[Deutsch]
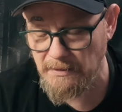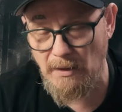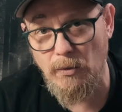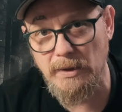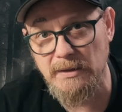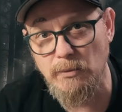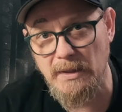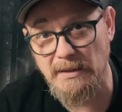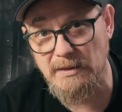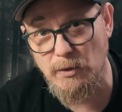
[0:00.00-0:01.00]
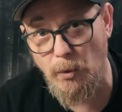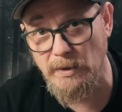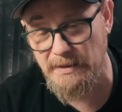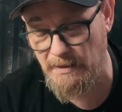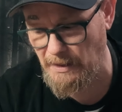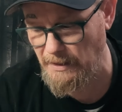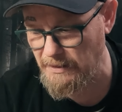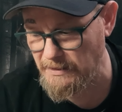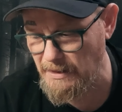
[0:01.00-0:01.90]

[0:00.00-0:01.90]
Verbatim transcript: dann tauche ich nur ganz kurz ein.